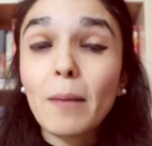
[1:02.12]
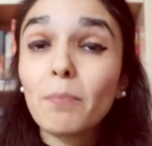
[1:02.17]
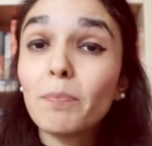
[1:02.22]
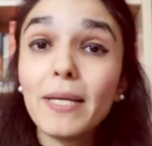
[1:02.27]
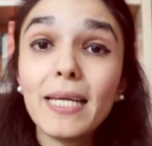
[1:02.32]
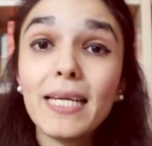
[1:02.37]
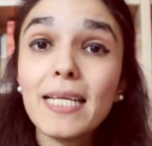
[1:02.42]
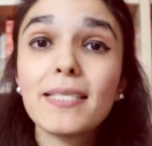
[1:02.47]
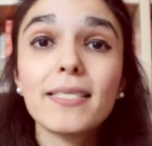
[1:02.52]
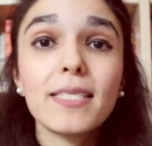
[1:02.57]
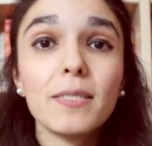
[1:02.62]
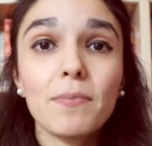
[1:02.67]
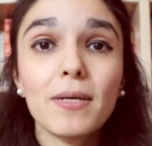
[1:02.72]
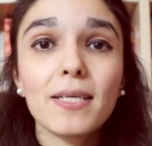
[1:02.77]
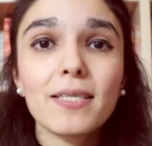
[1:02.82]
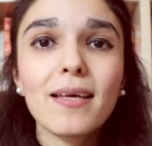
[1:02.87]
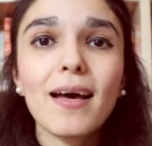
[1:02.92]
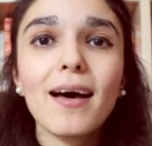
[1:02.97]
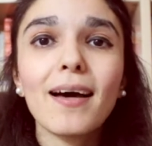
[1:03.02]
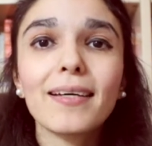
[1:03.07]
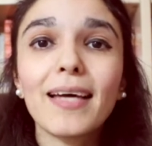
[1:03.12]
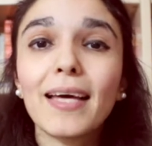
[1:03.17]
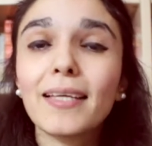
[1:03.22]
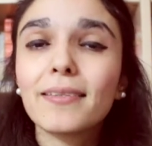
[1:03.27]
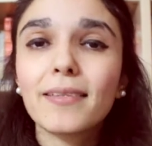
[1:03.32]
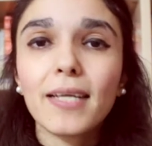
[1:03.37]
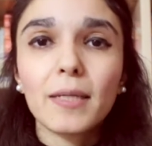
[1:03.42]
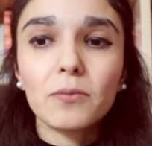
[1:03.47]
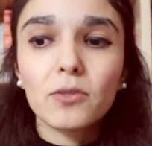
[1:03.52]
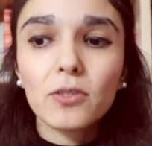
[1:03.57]
la bellissima saga
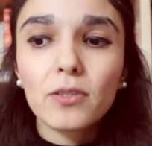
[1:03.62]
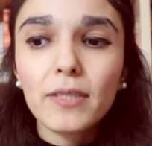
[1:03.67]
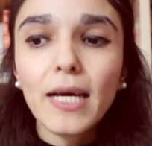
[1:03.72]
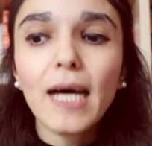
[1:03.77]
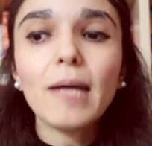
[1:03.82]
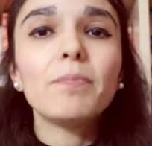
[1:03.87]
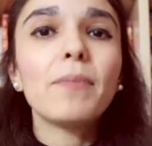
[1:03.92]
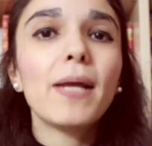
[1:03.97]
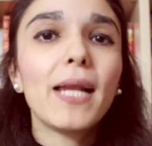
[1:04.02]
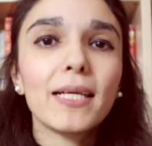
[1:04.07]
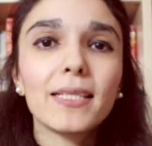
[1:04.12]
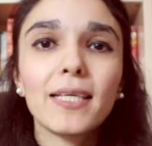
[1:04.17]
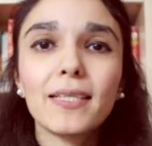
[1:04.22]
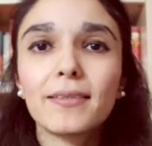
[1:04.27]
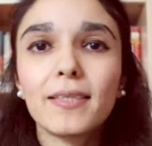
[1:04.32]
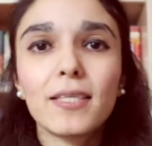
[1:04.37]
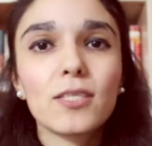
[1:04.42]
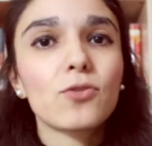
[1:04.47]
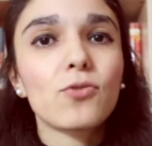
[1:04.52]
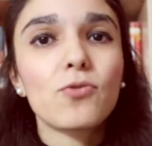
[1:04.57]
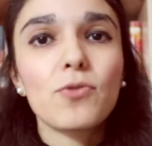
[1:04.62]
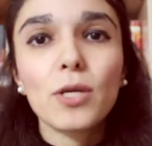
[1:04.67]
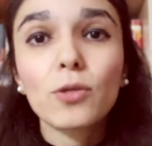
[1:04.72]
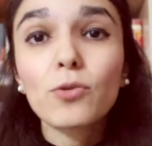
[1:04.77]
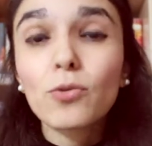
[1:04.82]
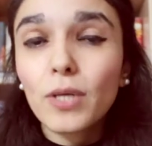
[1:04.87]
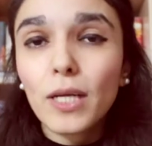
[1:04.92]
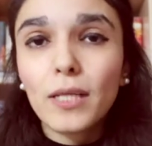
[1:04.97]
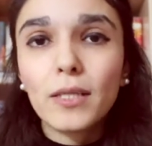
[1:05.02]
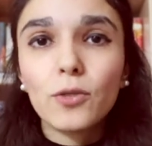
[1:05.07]
intramontabile adatta a
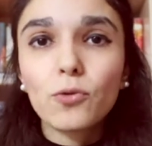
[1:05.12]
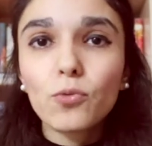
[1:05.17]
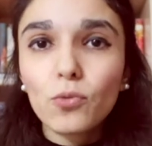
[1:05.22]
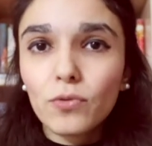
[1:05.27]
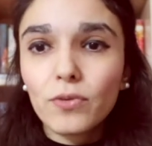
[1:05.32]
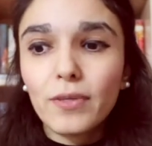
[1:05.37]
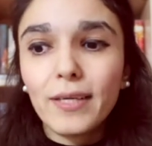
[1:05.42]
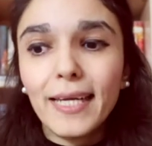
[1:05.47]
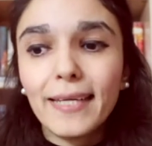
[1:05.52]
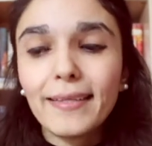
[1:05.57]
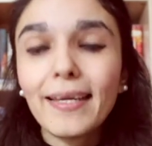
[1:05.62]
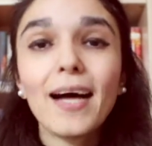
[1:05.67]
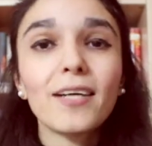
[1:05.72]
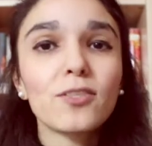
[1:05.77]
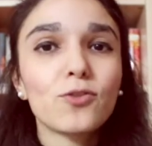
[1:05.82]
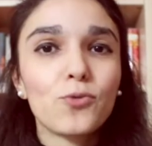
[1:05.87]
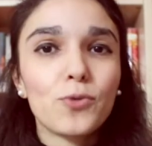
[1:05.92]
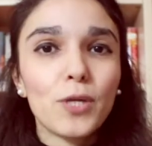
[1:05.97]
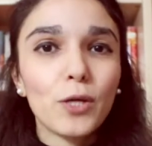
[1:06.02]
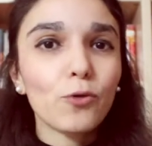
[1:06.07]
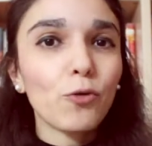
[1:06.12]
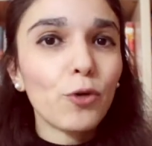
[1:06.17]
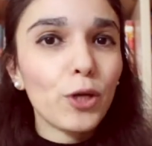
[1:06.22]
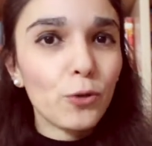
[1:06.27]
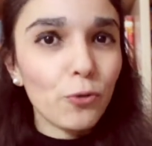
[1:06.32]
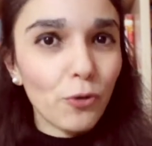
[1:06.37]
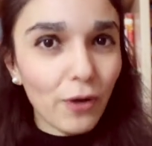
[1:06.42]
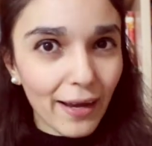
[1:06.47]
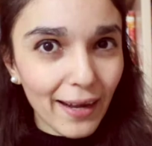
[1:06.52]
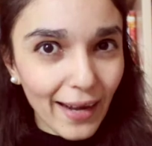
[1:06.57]
sognatori di tutte le età, sognatori
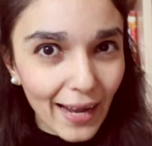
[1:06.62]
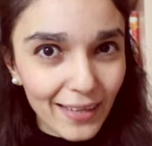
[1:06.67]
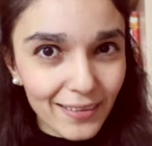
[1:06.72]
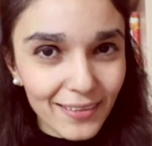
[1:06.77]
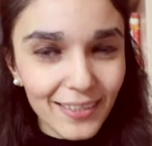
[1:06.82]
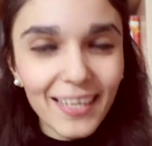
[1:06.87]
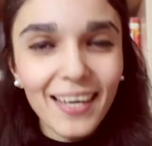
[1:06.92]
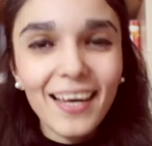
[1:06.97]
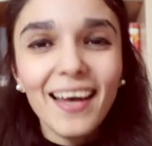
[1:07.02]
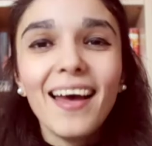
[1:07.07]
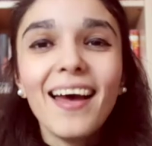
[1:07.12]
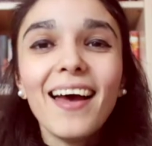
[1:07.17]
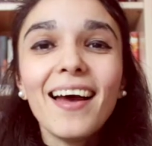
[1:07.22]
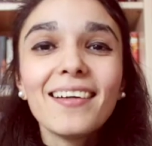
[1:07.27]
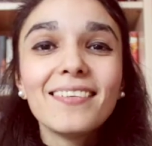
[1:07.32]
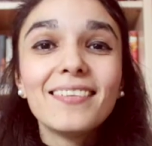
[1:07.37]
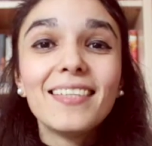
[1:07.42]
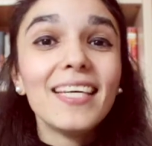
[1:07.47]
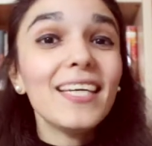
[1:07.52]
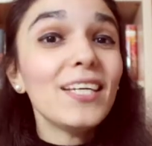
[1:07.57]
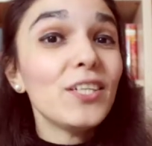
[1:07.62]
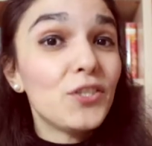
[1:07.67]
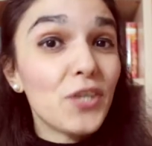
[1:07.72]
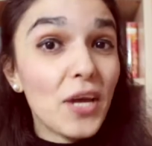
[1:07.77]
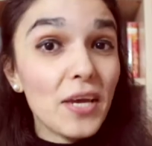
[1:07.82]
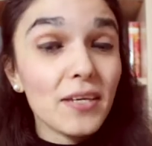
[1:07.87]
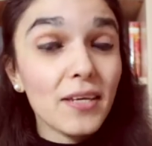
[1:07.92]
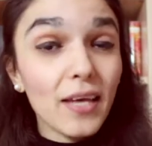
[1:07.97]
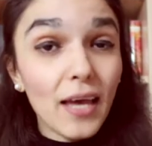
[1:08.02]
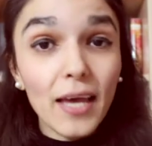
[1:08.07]
concreti di
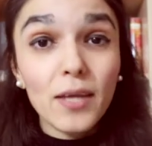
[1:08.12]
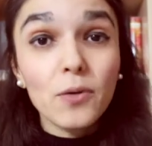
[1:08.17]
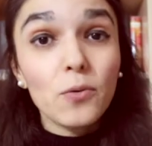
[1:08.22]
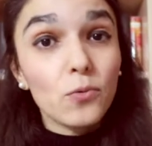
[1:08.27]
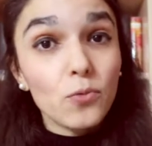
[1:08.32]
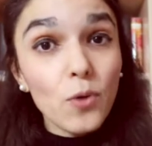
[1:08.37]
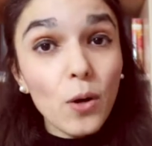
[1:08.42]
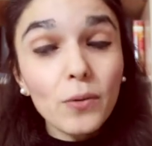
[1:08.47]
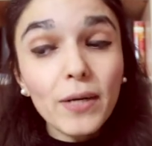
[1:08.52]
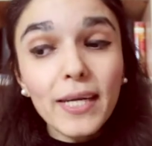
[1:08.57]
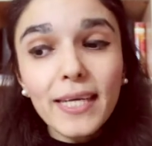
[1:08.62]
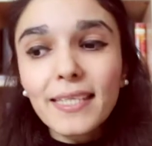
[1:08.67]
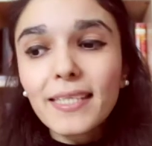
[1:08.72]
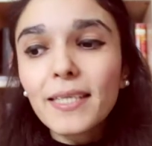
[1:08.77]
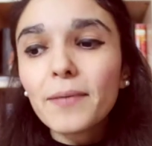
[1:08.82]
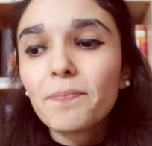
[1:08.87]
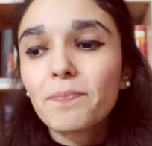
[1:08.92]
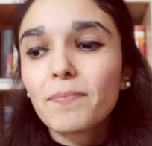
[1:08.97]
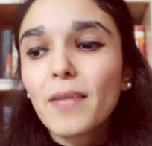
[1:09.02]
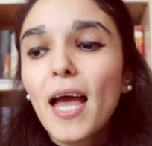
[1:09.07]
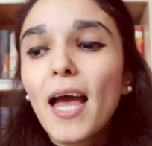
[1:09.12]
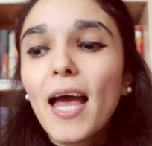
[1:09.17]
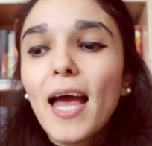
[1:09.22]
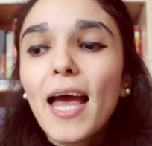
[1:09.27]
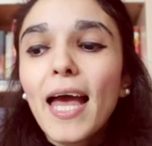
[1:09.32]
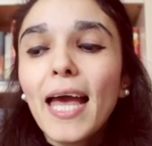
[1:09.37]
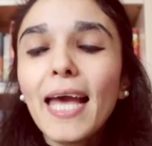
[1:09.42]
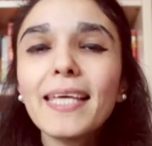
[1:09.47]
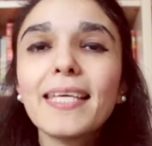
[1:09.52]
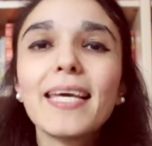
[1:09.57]
J.K. Rowling
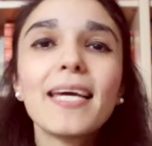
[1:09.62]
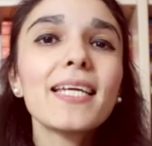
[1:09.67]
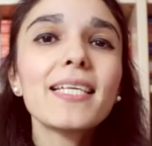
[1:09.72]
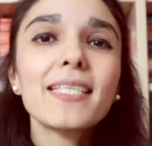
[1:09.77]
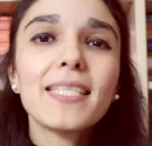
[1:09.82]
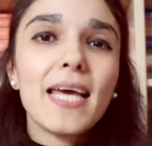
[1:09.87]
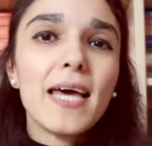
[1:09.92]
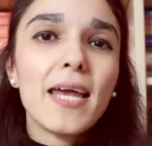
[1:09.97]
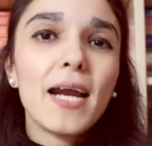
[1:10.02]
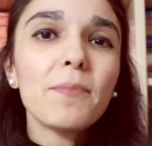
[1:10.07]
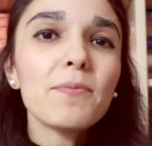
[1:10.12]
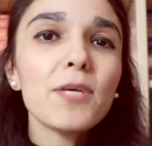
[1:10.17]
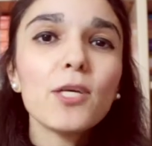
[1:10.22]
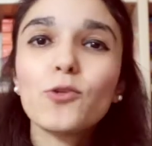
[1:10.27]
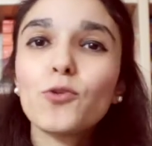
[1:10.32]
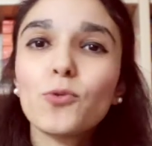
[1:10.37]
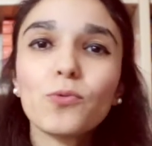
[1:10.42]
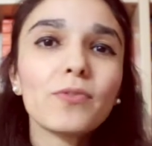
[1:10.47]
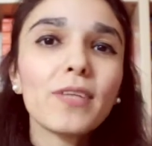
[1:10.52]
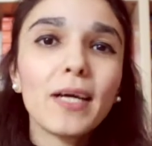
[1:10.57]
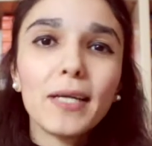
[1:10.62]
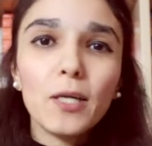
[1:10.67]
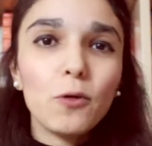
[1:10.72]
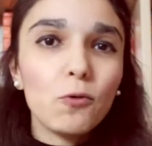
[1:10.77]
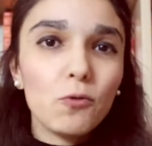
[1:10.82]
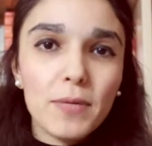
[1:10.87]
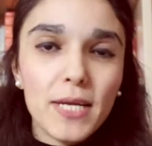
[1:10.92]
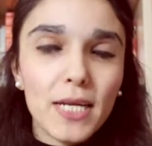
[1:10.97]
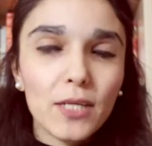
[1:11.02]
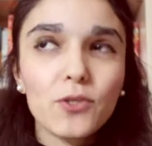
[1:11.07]
e ieri sera mi è giunta
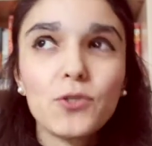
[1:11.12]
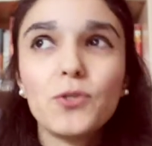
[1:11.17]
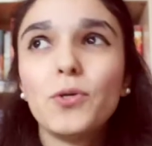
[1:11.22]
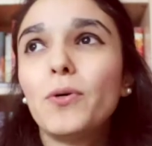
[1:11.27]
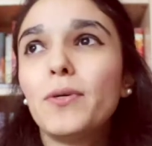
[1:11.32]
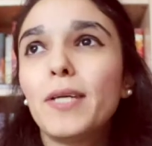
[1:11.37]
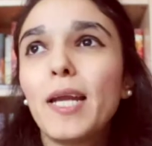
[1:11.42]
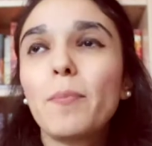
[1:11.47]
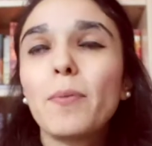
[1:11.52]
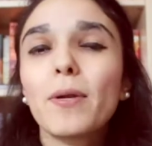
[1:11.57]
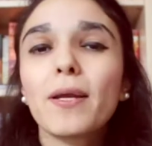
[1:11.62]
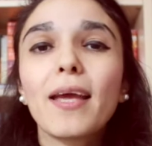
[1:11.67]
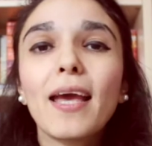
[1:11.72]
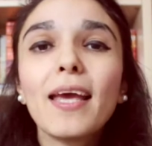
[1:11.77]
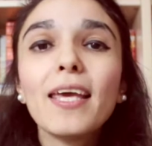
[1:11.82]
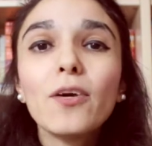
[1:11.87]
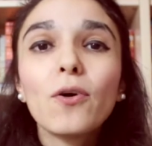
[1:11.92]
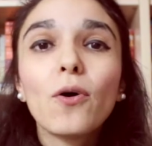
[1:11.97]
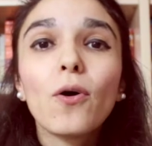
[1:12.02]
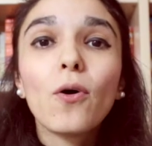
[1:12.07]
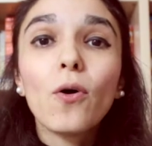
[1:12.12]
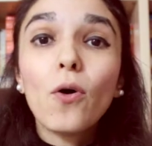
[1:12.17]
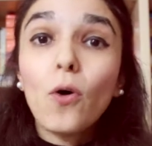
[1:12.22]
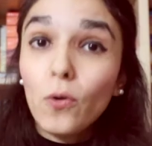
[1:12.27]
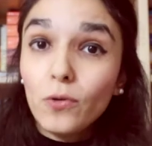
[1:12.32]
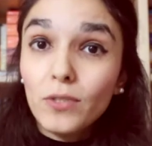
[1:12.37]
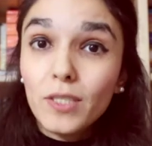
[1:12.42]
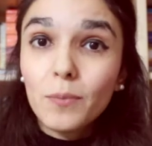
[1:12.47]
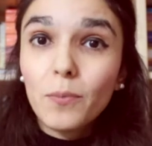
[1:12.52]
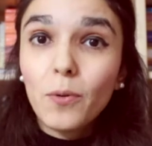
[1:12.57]
l'illuminazione perché io ho
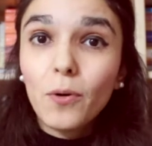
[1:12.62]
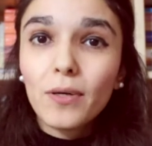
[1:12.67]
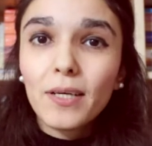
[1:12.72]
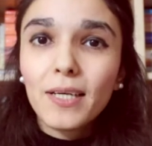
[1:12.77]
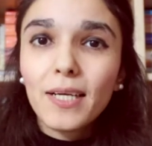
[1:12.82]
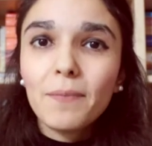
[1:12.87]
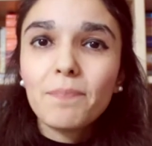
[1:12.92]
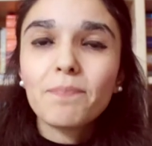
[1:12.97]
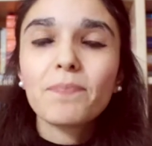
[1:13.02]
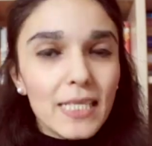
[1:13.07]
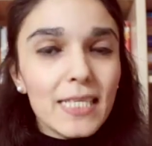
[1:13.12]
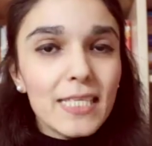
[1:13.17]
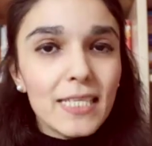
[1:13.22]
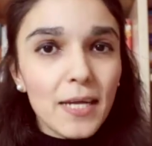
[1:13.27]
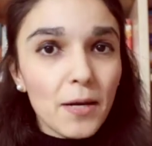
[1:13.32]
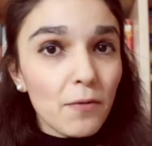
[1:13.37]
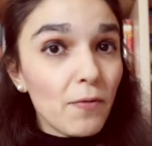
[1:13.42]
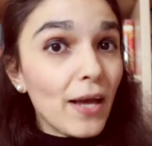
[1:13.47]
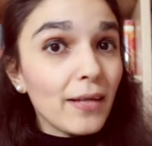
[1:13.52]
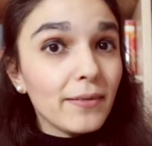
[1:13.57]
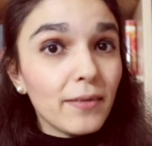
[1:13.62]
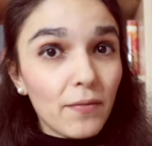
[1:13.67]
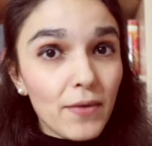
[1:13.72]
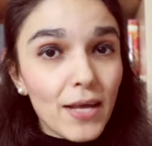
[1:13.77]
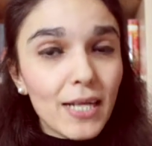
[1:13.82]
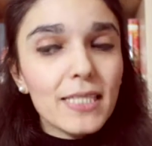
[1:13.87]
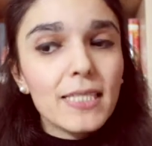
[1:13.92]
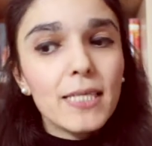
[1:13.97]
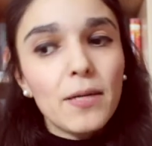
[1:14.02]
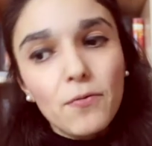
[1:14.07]
Audible,
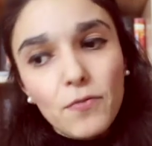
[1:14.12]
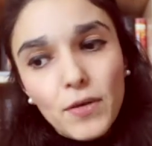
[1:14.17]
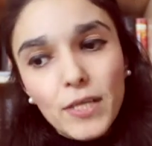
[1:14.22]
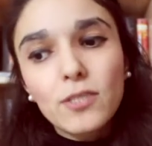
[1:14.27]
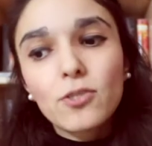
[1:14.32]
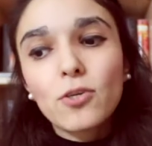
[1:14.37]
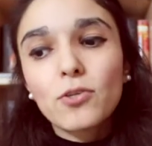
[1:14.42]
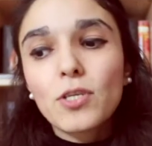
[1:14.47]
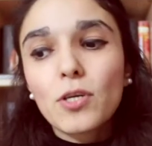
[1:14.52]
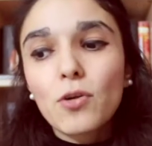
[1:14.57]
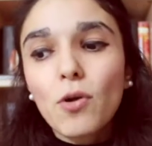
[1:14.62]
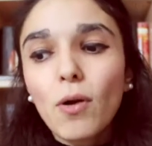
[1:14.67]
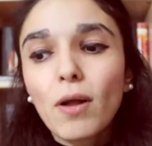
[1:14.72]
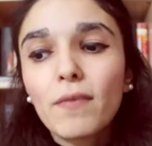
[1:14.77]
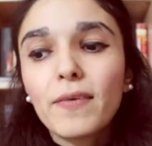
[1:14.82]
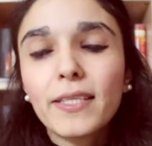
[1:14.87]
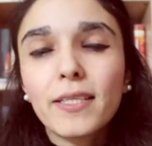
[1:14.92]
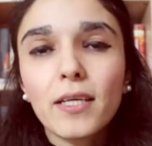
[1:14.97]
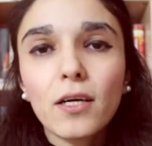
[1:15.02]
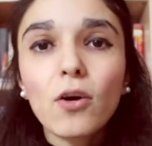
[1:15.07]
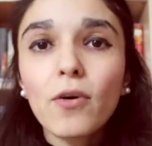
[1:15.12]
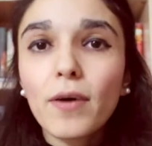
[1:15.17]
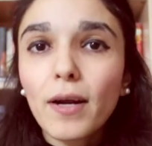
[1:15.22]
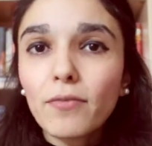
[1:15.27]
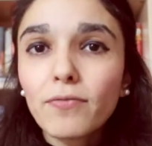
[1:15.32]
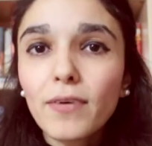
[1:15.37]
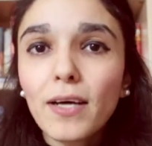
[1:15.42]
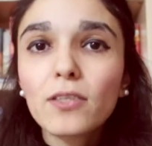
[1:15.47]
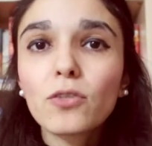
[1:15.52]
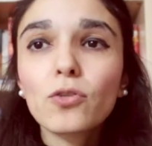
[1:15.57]
iscrivetevi al servizio se non l'avete
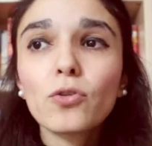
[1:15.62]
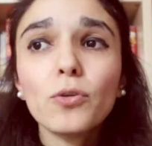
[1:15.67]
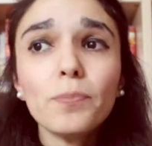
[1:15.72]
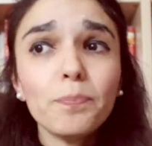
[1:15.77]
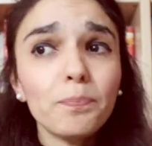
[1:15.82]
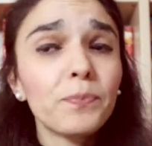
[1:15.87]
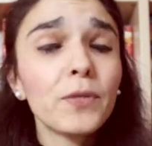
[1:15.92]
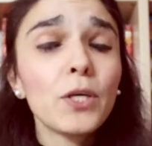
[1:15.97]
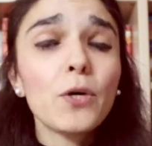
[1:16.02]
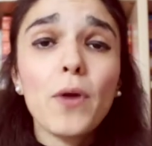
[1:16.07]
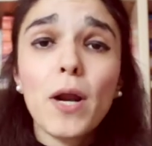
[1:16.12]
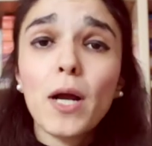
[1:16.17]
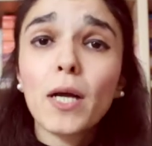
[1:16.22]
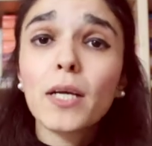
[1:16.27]
ancora fatto, io